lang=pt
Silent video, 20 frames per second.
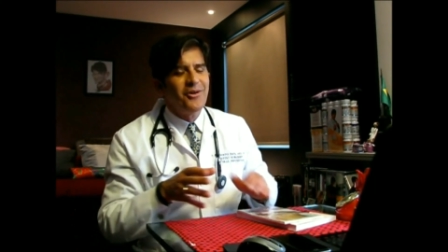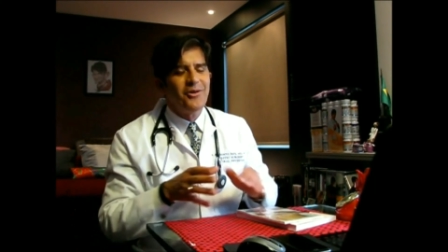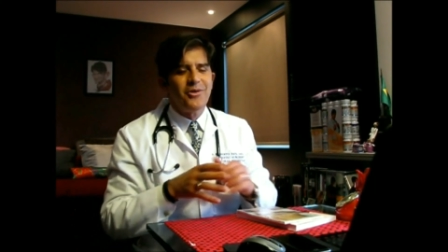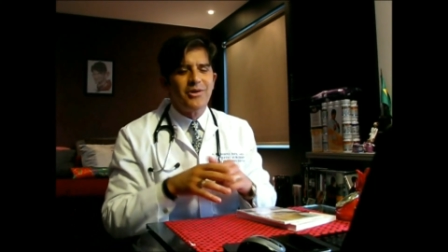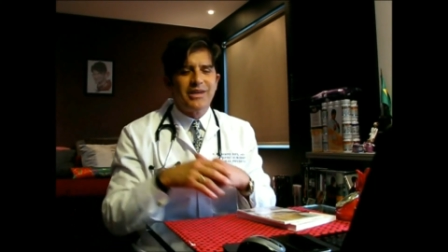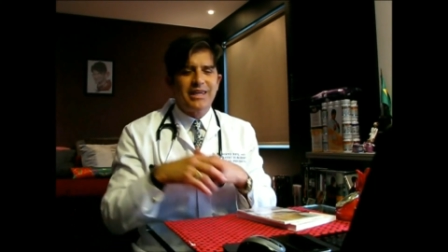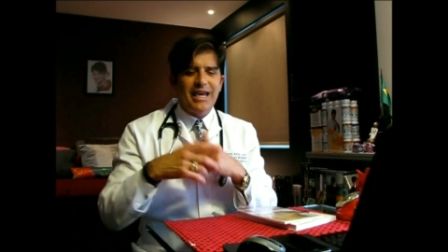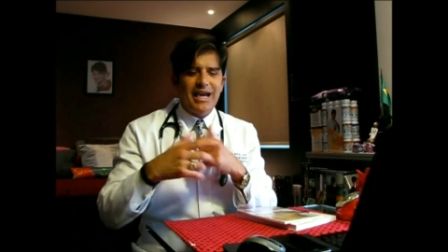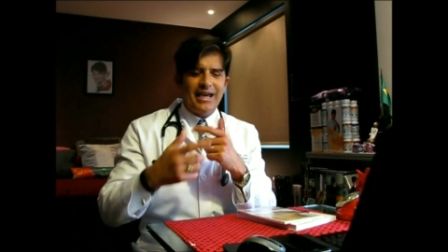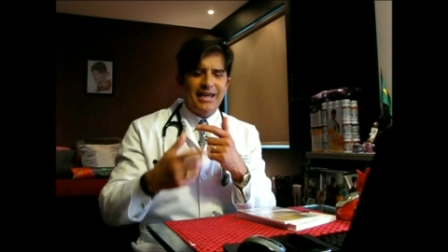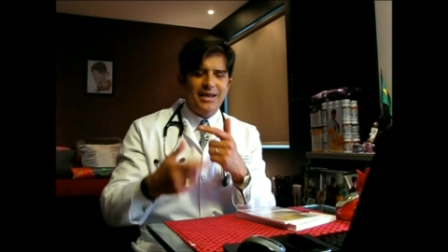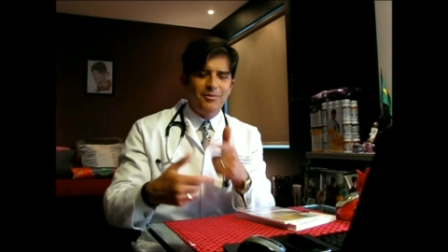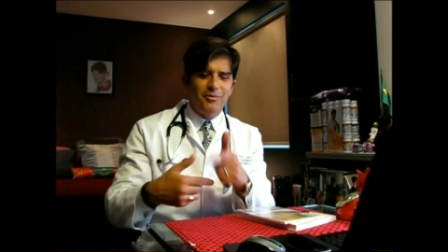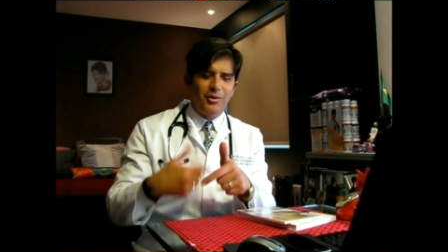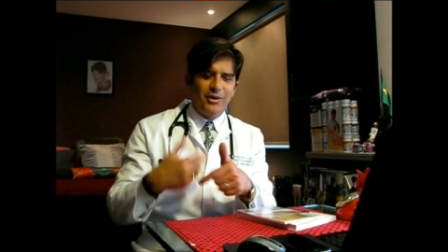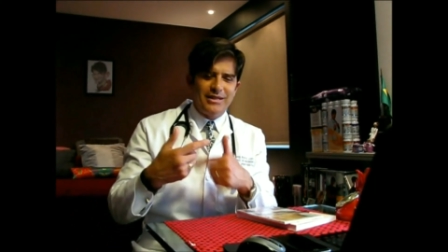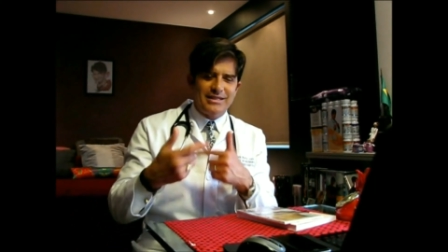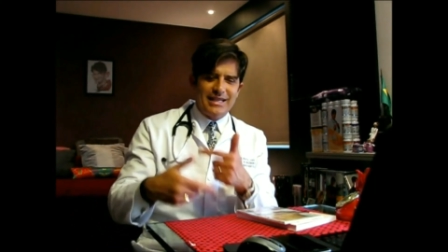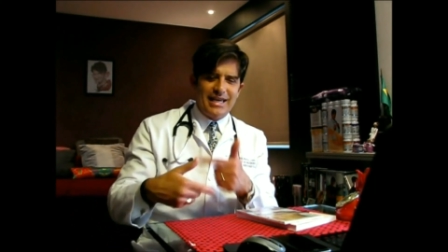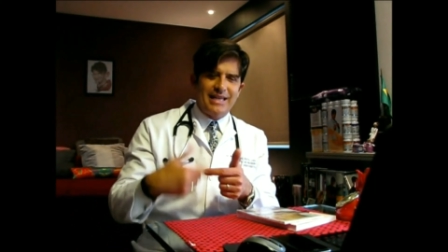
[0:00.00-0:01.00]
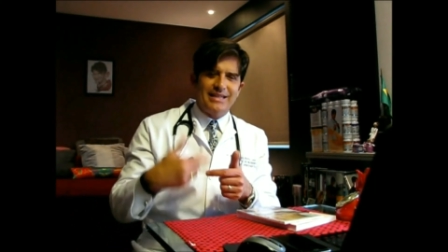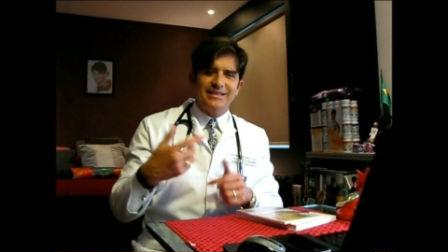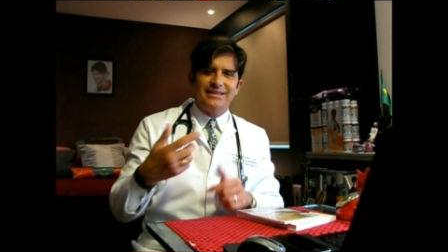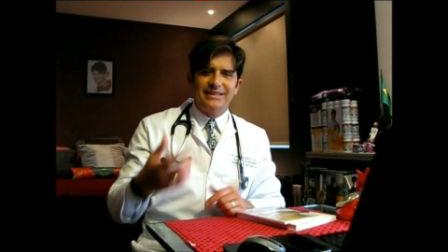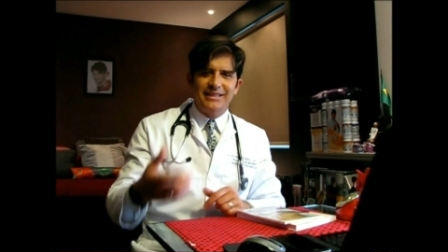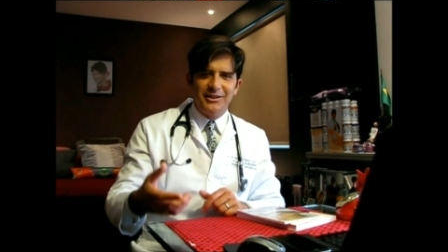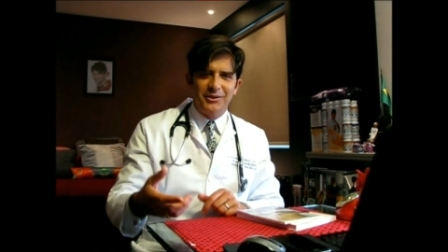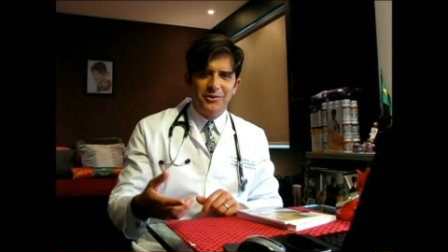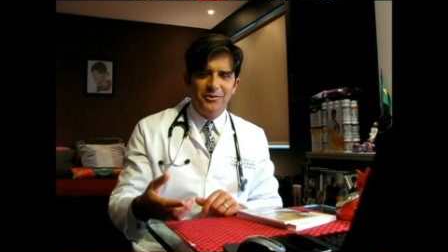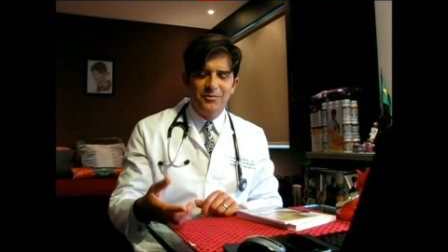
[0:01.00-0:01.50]
O que é que Moisés
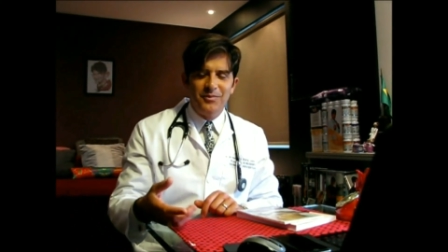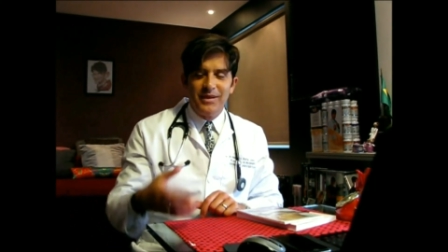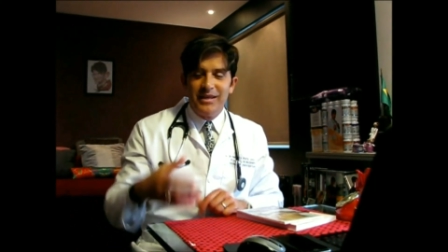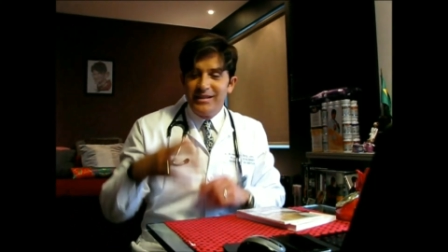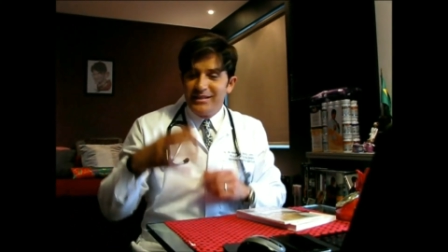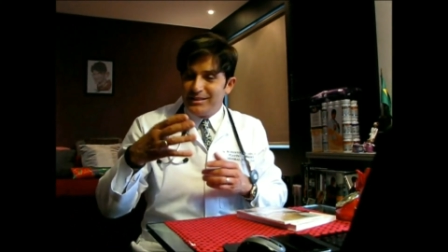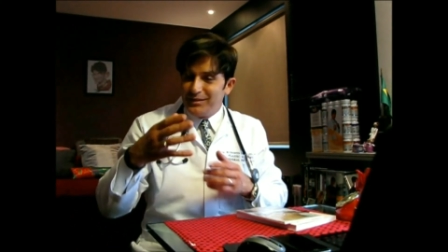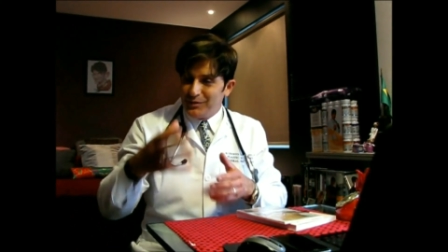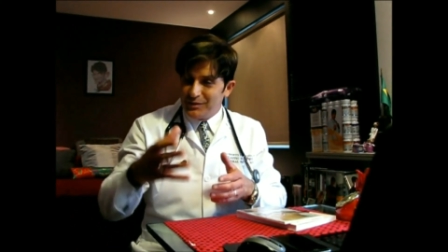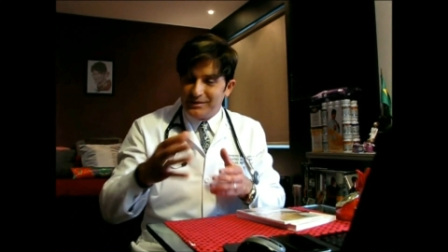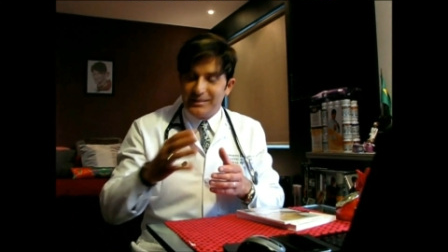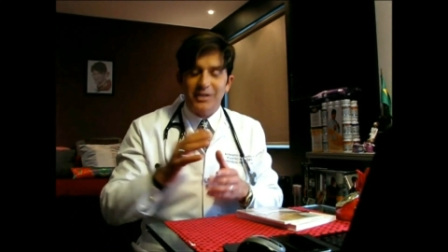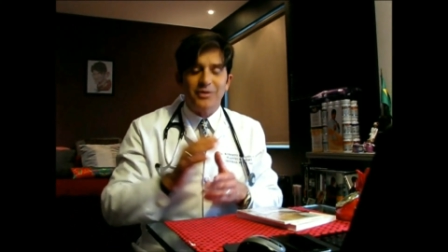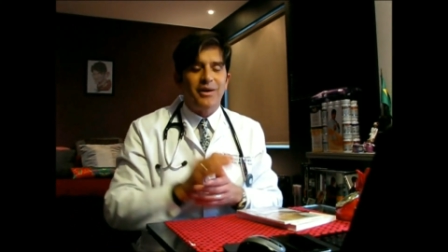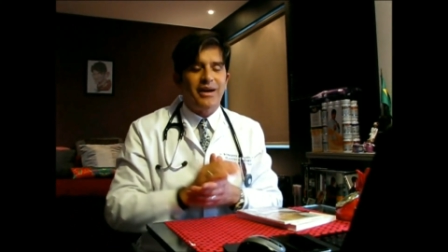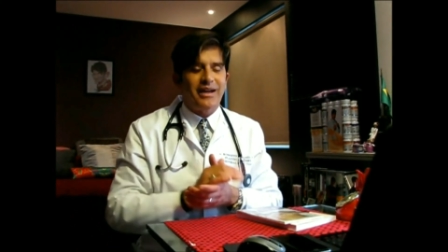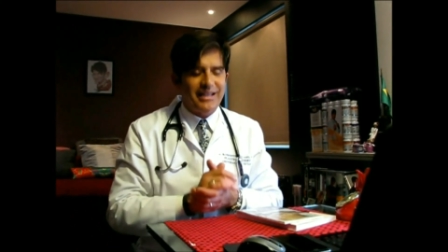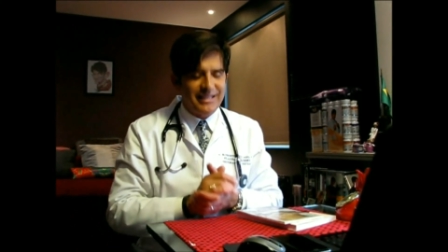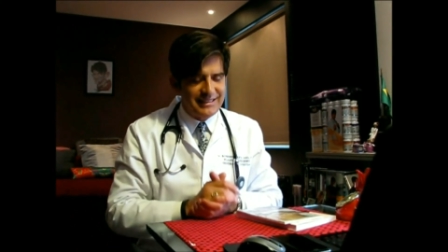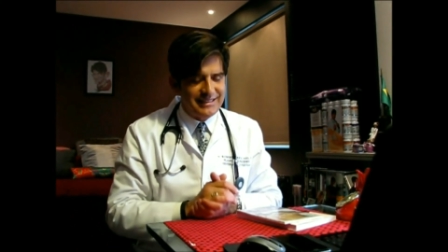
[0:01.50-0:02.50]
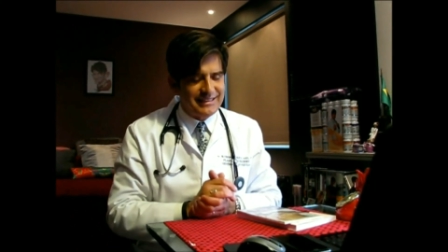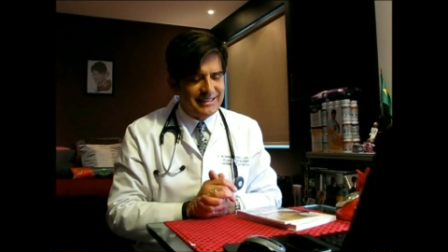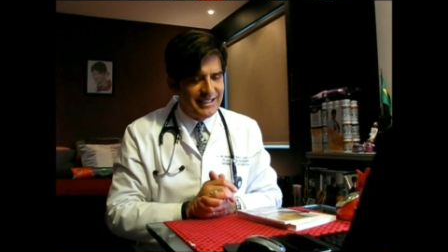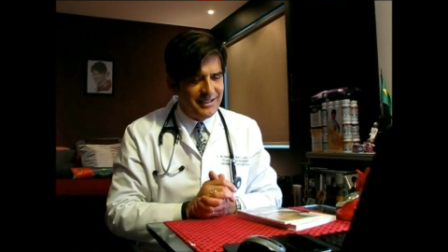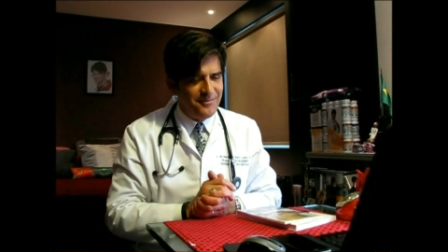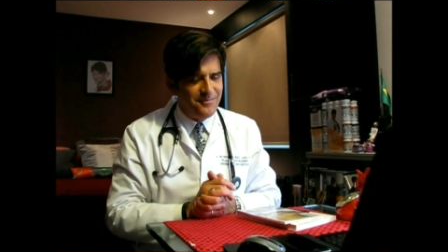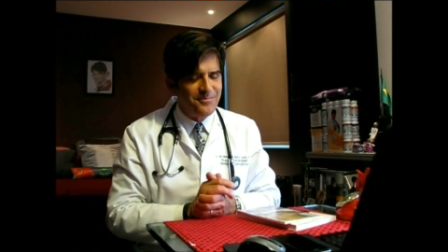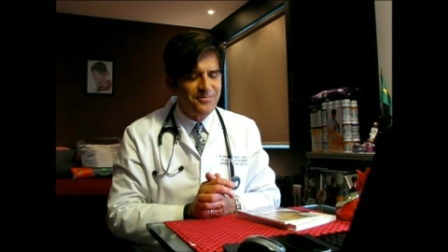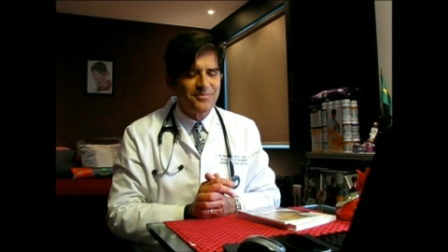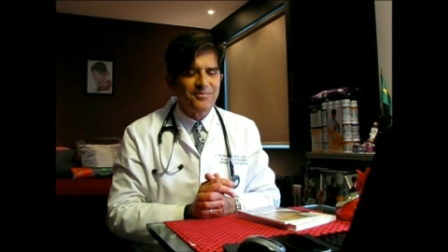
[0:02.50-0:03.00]
deu, se você não é
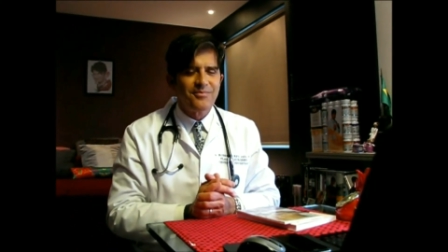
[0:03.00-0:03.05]
cristã,